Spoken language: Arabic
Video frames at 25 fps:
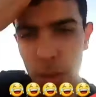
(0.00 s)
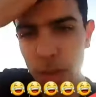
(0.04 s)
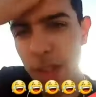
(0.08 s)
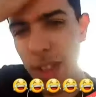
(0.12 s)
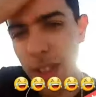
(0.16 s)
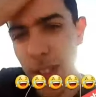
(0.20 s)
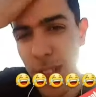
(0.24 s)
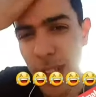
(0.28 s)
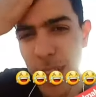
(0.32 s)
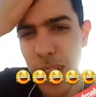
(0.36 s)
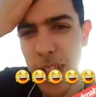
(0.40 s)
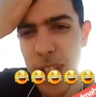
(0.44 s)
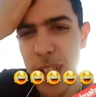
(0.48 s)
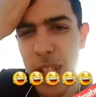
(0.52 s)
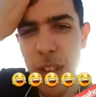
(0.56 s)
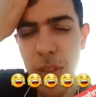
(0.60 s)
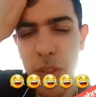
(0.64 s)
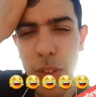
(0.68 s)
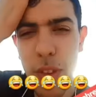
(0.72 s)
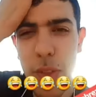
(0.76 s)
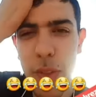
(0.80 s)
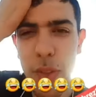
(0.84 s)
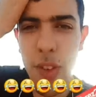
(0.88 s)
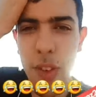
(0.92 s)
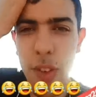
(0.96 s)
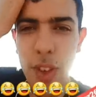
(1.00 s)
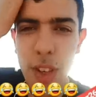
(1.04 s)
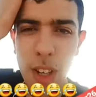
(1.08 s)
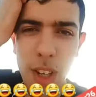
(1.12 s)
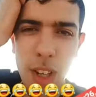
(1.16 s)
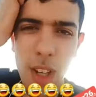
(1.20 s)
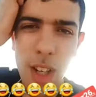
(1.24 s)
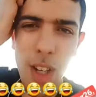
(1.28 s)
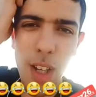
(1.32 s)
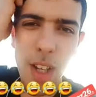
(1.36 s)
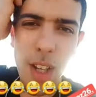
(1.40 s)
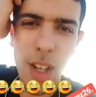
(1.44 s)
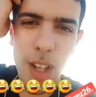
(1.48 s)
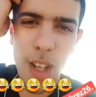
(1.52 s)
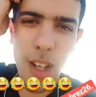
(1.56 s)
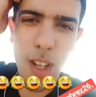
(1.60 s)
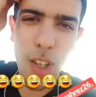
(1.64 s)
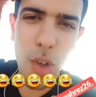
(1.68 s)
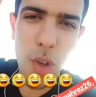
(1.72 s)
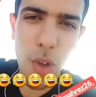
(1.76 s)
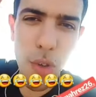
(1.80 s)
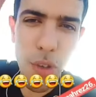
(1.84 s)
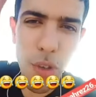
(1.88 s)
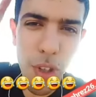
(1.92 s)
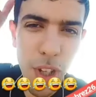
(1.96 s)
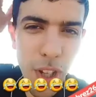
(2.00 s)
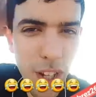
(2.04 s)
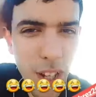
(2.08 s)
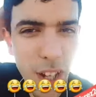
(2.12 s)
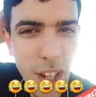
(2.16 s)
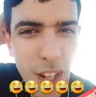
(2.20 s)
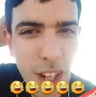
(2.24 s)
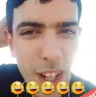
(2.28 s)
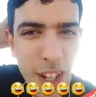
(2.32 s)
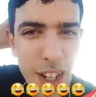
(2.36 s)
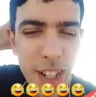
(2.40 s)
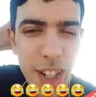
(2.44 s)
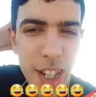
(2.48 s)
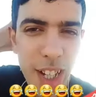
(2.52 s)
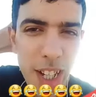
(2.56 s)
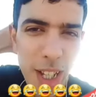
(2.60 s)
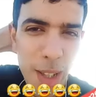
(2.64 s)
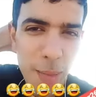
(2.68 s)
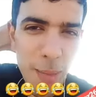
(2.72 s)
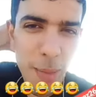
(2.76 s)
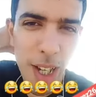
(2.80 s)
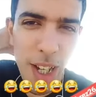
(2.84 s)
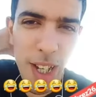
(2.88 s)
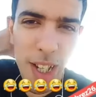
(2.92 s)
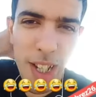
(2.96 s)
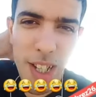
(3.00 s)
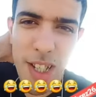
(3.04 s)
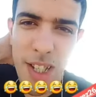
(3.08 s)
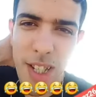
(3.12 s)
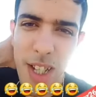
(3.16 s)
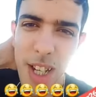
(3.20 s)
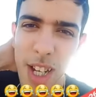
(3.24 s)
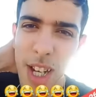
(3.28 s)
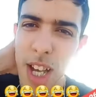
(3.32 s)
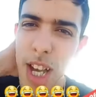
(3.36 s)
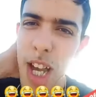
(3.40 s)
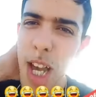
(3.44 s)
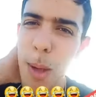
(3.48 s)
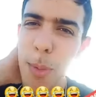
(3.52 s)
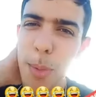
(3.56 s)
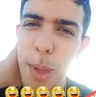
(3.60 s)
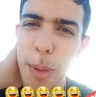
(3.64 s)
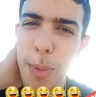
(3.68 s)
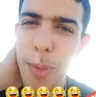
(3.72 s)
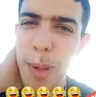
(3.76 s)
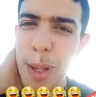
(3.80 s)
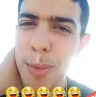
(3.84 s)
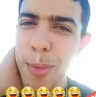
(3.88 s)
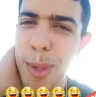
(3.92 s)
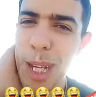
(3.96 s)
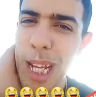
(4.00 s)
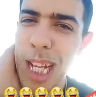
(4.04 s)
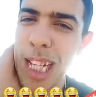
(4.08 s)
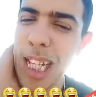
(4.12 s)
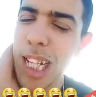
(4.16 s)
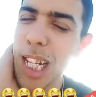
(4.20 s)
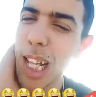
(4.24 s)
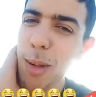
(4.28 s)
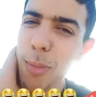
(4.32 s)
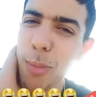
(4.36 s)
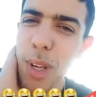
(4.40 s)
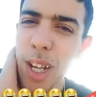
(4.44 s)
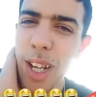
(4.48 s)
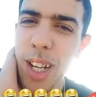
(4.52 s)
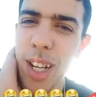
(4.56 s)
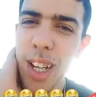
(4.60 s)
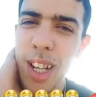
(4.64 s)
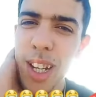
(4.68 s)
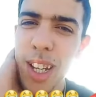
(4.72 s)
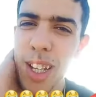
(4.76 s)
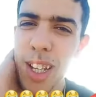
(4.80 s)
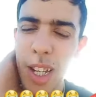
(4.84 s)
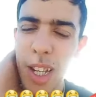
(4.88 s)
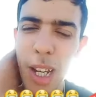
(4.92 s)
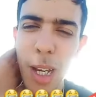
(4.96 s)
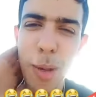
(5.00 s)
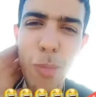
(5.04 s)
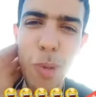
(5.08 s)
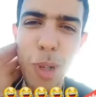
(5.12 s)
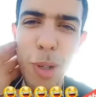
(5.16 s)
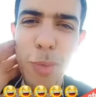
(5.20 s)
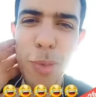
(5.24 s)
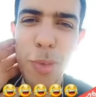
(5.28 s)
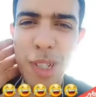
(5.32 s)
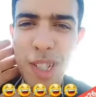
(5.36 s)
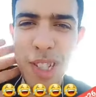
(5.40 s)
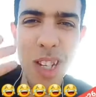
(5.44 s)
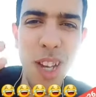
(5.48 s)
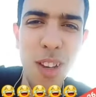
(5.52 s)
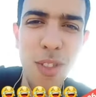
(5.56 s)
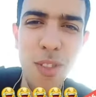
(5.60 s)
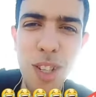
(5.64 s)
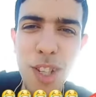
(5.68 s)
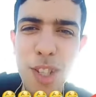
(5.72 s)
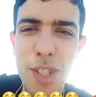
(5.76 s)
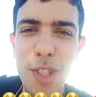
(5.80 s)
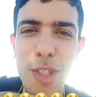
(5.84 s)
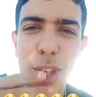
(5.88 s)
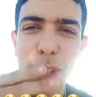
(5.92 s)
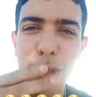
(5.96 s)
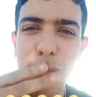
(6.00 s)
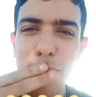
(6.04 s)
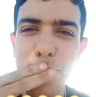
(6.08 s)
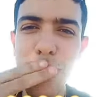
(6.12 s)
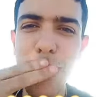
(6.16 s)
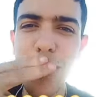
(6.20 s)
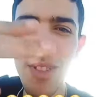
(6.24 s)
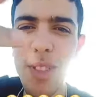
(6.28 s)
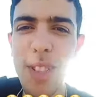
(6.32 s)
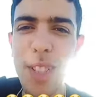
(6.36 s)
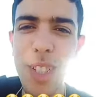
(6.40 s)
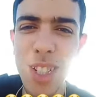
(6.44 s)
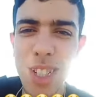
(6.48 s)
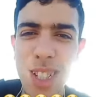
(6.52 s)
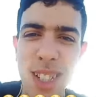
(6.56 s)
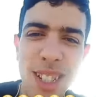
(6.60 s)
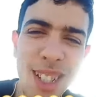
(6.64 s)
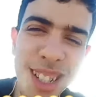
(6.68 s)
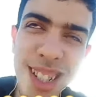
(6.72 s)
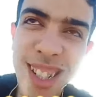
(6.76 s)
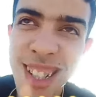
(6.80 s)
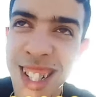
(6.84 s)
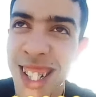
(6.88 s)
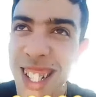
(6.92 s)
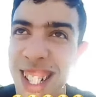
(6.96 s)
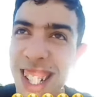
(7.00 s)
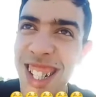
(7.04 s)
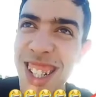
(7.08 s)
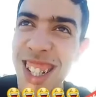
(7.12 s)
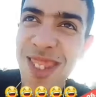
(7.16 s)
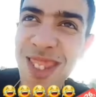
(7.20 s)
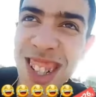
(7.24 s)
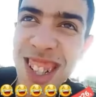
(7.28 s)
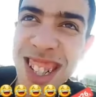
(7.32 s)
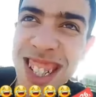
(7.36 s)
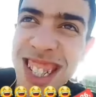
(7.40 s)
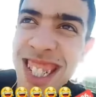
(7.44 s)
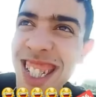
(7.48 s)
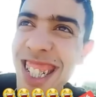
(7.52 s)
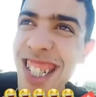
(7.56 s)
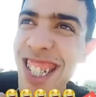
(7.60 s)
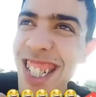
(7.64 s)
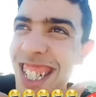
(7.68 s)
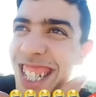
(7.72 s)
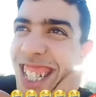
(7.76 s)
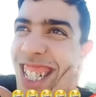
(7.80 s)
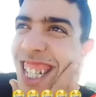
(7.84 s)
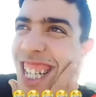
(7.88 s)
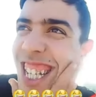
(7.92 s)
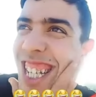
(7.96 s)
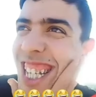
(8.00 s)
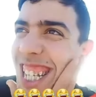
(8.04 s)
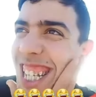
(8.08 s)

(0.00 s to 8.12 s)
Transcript: بون ديديكاس خفيف آه، لخونا رياض محرز حبيبي من عند القبايلي نحبك بزاف لي زوم آه ايماجيني